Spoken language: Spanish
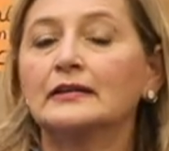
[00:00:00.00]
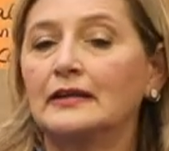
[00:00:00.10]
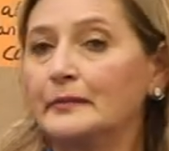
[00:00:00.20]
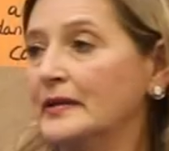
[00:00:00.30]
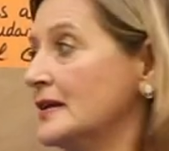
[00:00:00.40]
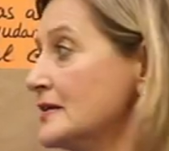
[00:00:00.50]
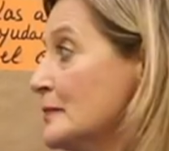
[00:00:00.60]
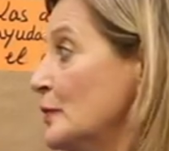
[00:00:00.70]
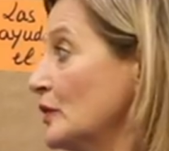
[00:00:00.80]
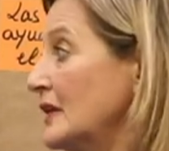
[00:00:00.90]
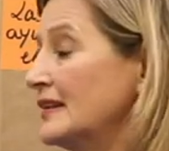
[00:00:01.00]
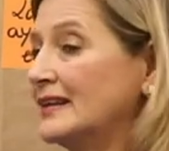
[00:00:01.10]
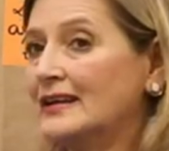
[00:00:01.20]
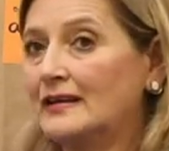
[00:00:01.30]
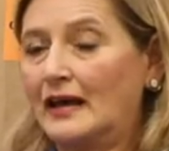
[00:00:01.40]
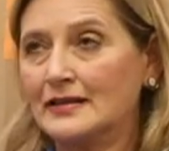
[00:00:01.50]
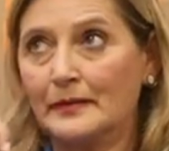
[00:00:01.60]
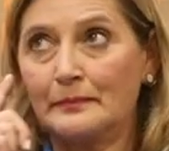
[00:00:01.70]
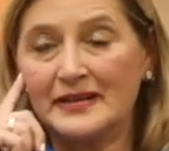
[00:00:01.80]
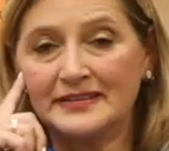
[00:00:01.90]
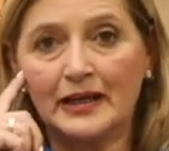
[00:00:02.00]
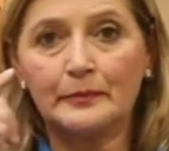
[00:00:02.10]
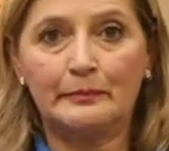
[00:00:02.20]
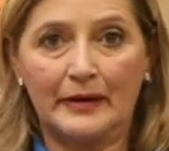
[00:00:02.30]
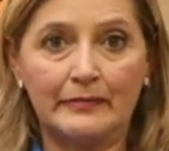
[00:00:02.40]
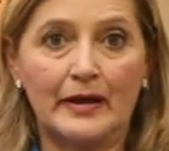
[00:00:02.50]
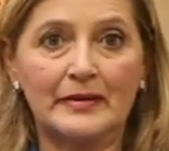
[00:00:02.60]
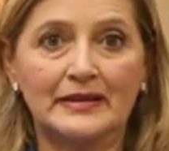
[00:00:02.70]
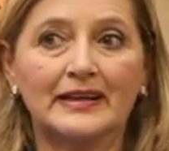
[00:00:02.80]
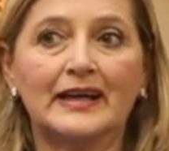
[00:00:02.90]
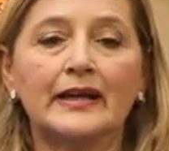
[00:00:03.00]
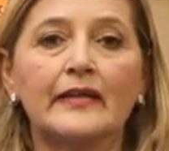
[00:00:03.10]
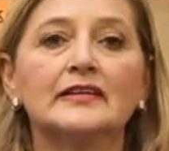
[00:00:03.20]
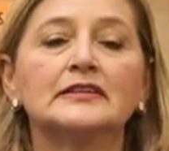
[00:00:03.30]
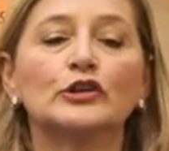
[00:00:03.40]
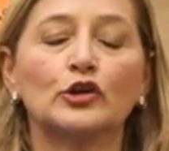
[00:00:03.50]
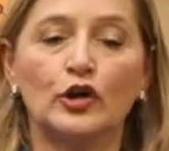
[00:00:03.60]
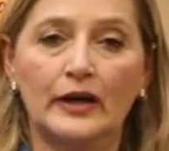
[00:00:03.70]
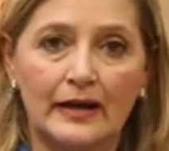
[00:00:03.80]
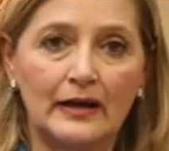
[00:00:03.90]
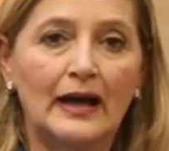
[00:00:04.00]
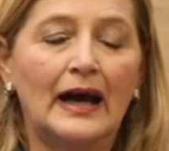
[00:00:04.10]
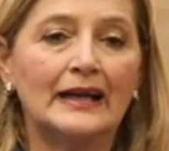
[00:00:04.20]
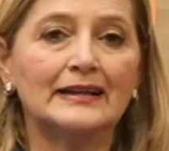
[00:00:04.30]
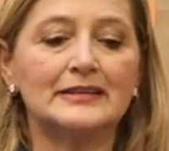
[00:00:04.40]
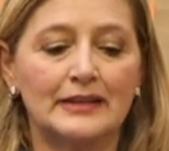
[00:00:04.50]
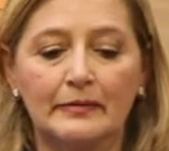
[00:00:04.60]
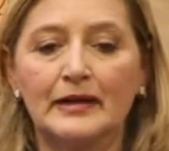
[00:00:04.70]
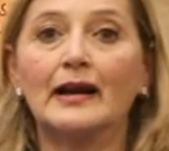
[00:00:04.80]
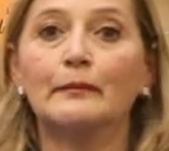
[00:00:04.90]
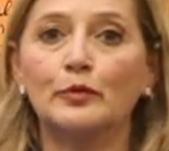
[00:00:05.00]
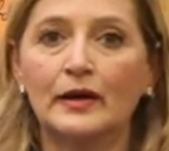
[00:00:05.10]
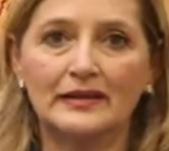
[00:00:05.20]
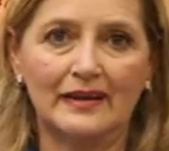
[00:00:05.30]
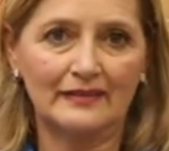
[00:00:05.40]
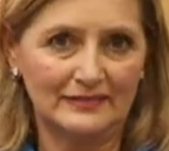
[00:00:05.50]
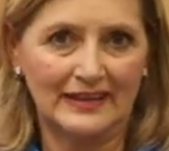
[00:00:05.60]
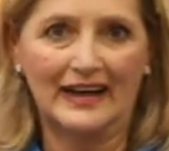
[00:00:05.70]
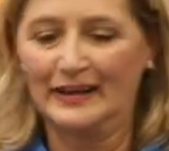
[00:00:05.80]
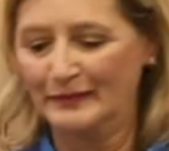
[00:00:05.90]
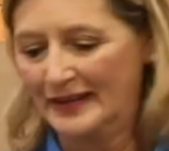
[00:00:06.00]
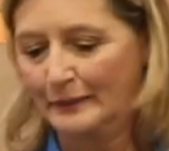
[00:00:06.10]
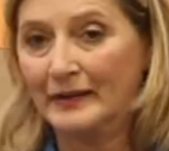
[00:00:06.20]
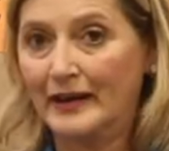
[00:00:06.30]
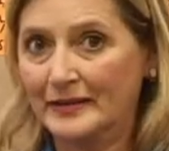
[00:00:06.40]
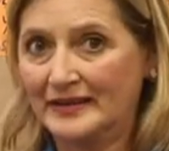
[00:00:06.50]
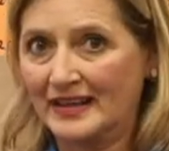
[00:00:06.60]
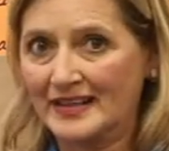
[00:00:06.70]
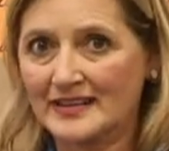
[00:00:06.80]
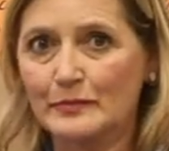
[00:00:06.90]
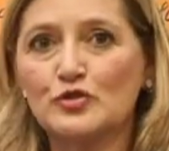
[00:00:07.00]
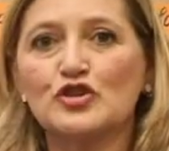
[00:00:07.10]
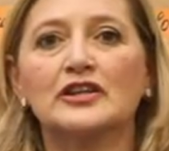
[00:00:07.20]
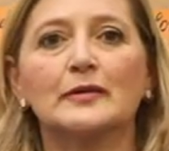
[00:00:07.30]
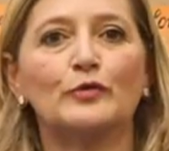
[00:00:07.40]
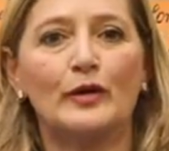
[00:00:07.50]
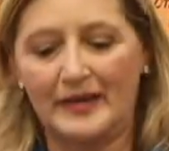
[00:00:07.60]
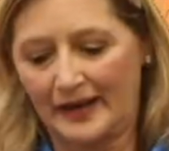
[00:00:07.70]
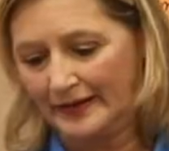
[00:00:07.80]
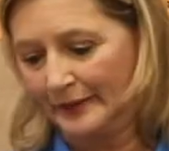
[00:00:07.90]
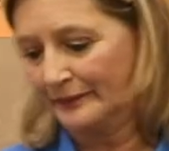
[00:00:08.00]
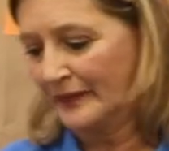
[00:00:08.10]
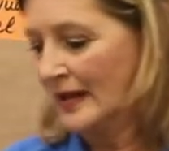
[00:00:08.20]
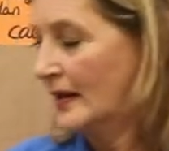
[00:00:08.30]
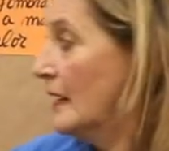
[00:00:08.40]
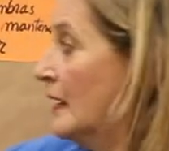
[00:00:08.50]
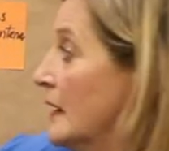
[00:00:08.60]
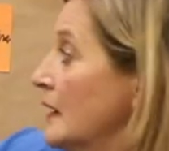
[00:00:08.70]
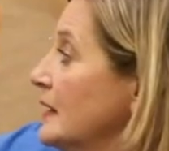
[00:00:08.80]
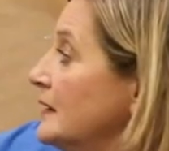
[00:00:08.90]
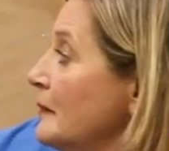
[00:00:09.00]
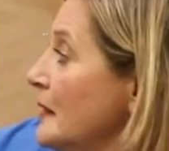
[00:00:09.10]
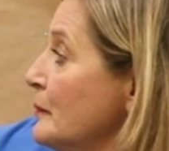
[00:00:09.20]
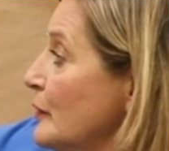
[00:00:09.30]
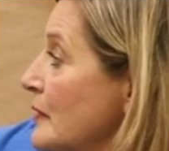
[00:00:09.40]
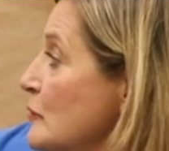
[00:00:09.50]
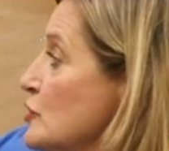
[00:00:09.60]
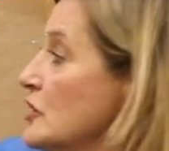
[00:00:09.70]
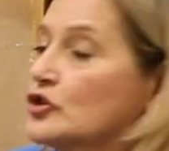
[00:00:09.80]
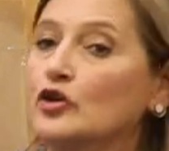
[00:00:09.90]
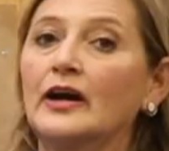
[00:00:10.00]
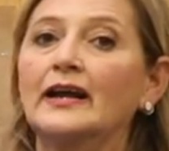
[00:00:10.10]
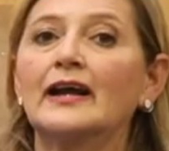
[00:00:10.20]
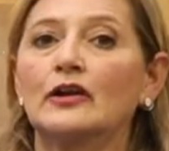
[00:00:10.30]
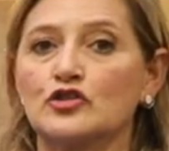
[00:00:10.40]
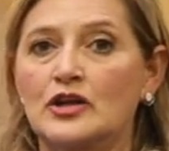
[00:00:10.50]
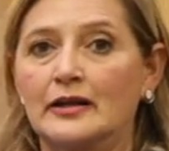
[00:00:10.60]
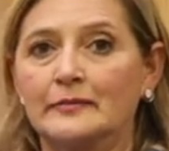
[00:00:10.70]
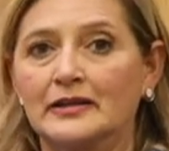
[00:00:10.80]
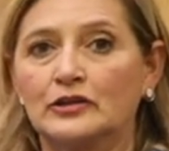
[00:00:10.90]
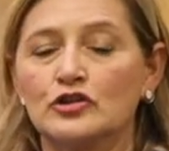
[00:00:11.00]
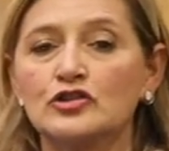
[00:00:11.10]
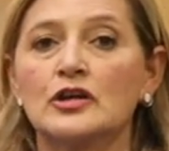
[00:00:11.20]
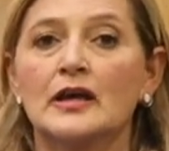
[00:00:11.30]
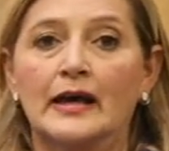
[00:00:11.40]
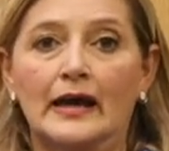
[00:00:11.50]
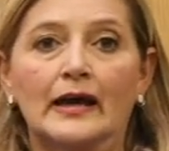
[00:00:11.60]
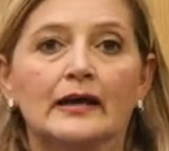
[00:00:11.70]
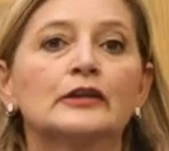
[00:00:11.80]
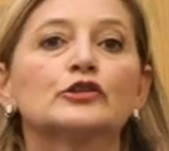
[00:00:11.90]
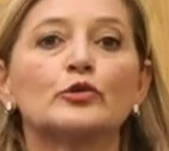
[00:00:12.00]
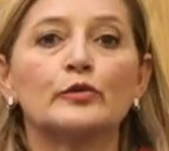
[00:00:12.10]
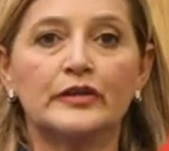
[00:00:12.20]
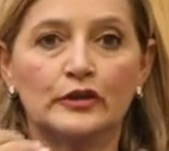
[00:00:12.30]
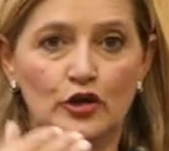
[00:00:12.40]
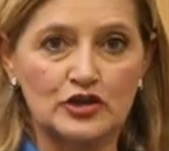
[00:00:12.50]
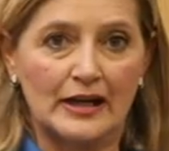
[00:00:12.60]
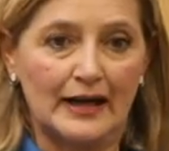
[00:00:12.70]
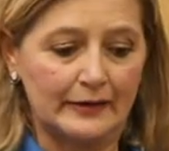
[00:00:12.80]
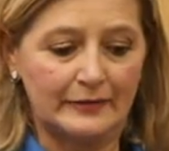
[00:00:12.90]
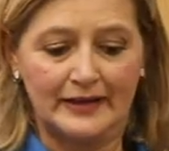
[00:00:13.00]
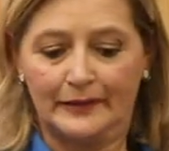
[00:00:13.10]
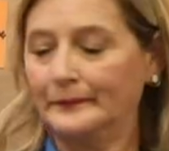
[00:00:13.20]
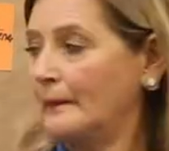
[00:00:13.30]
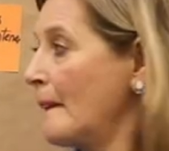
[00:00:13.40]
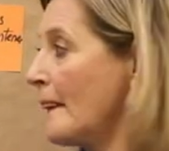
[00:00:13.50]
También es importante eh, pensar previamente qué necesito coger antes de abrir la puerta de la nevera para evitar que esté mucho tiempo abierta. Y también podemos descongelar los alimentos introduciéndolos en la nevera.